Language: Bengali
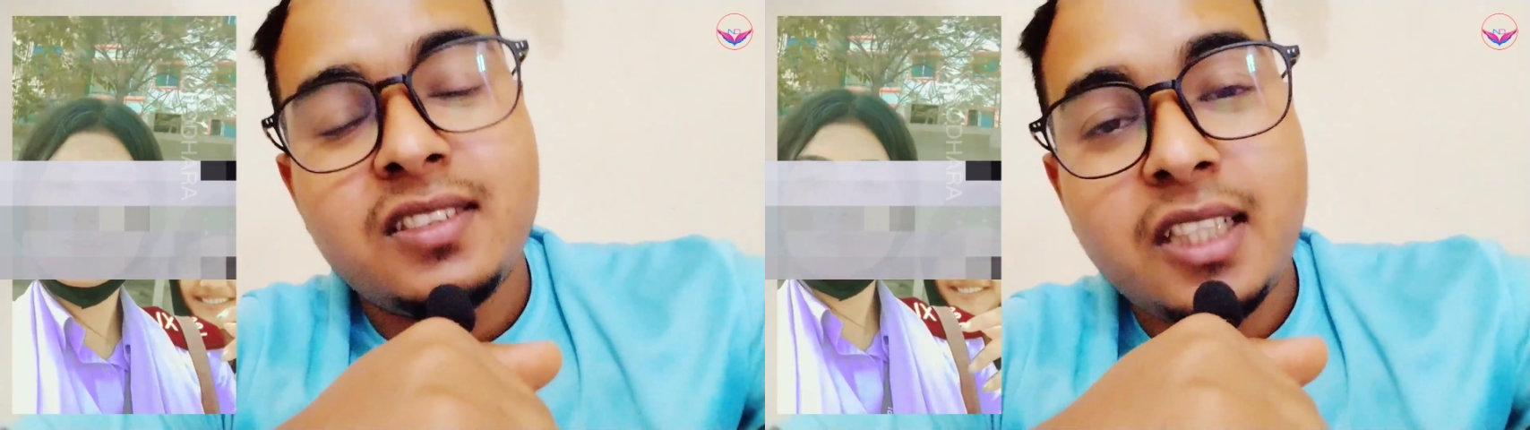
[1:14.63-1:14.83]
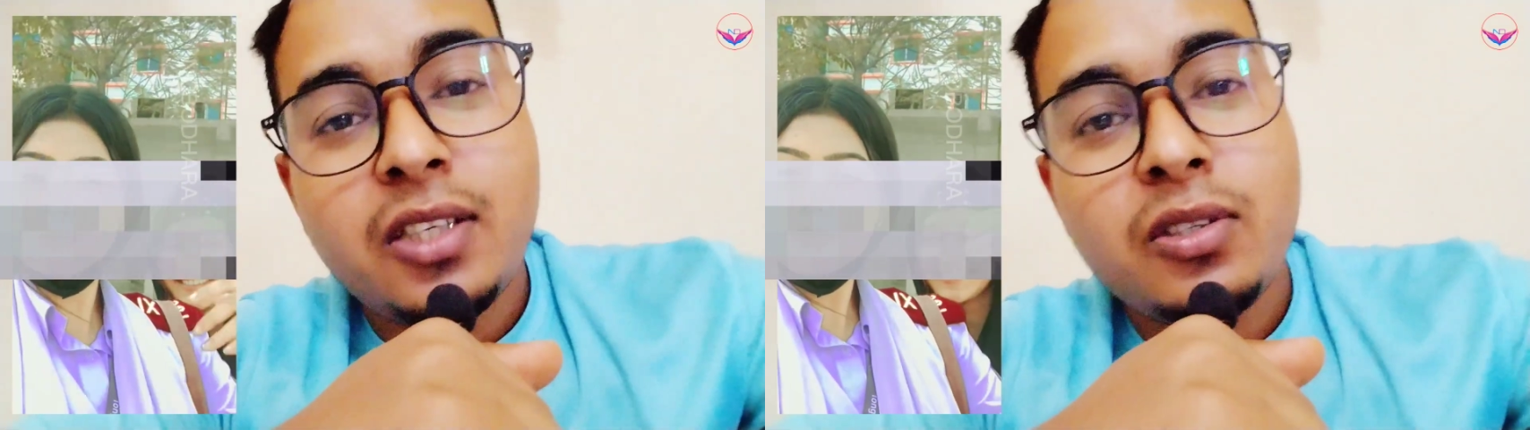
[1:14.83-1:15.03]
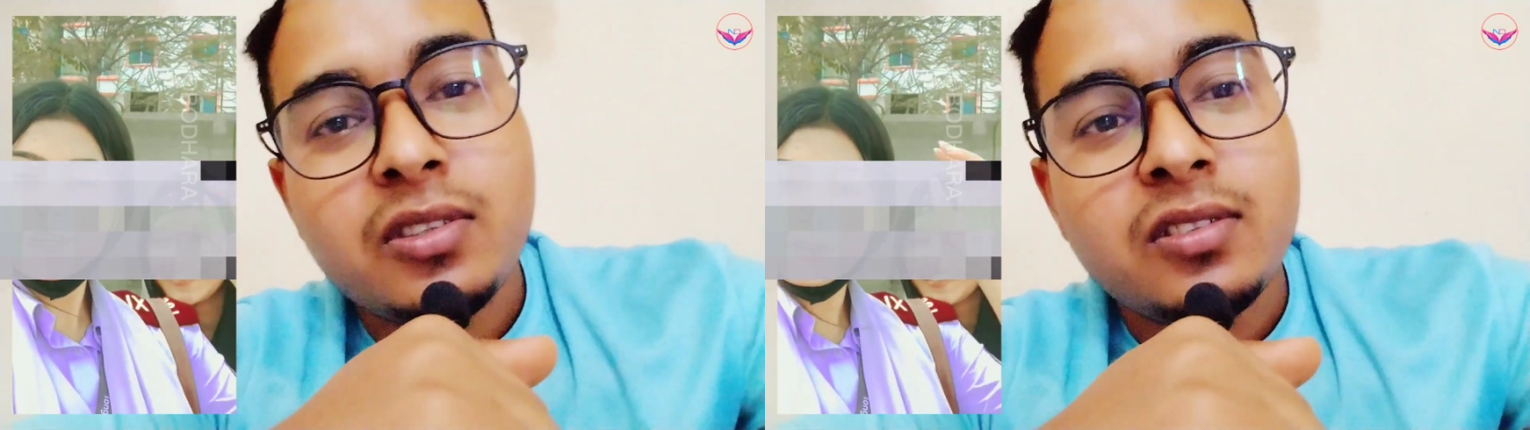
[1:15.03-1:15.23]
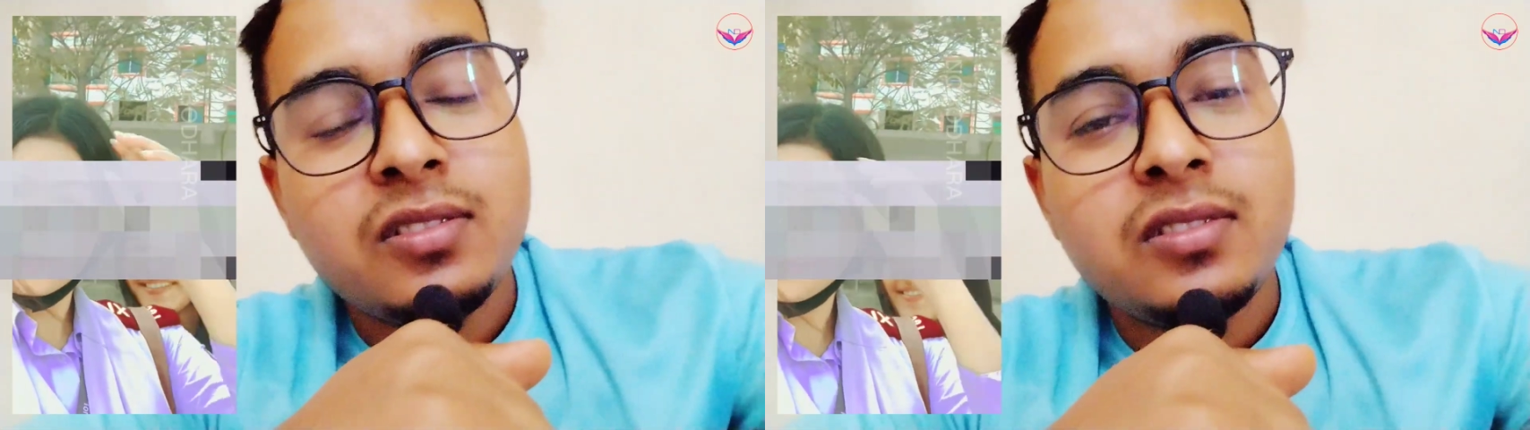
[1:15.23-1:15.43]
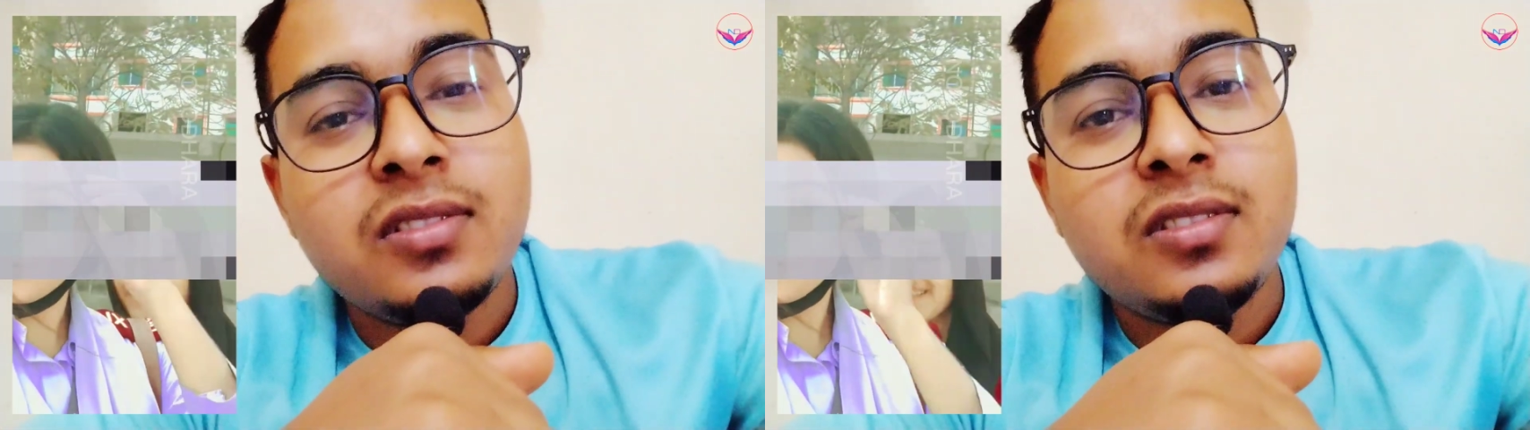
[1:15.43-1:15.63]
যাই হোক
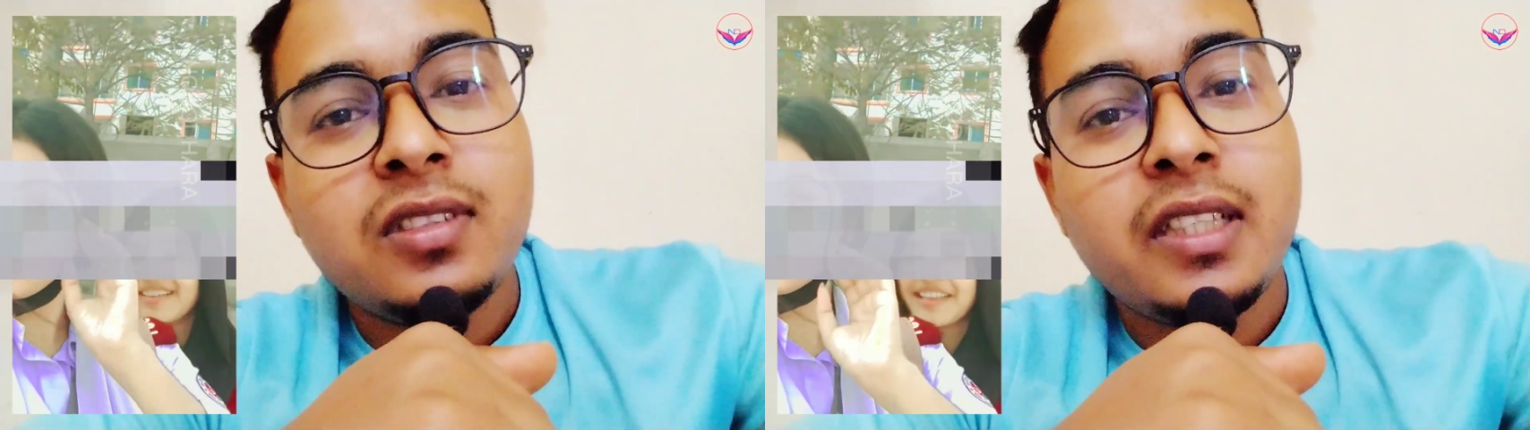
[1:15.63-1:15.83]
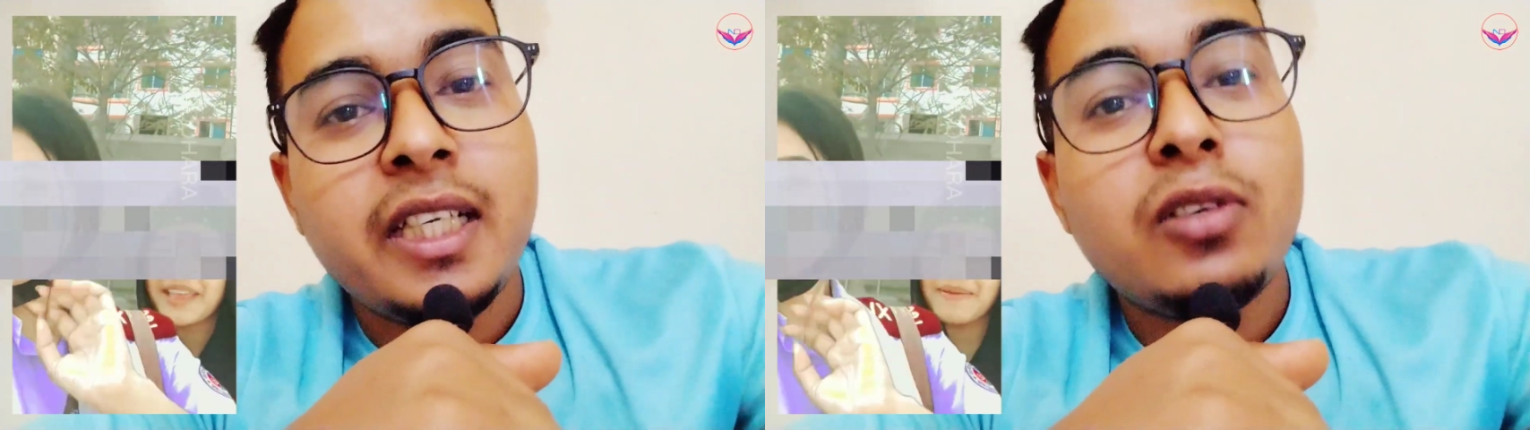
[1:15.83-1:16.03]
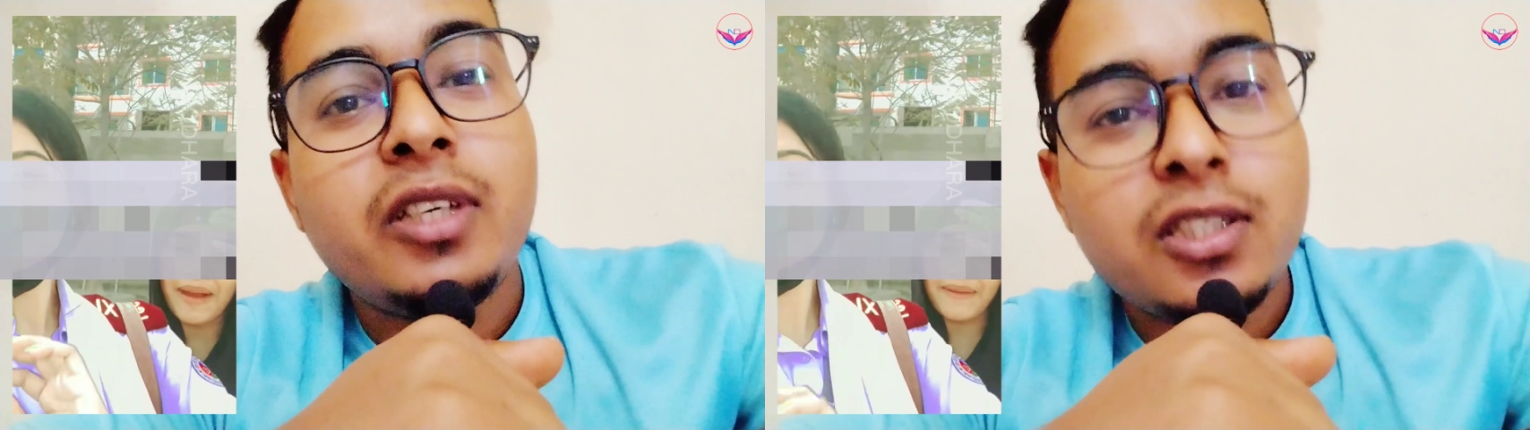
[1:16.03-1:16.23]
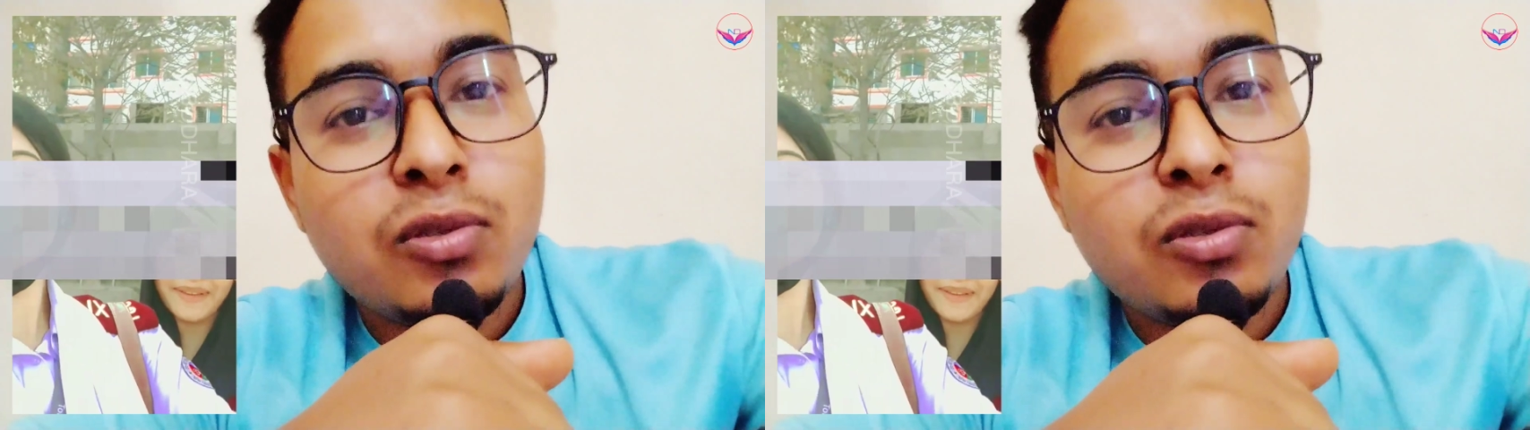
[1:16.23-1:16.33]
এগুলো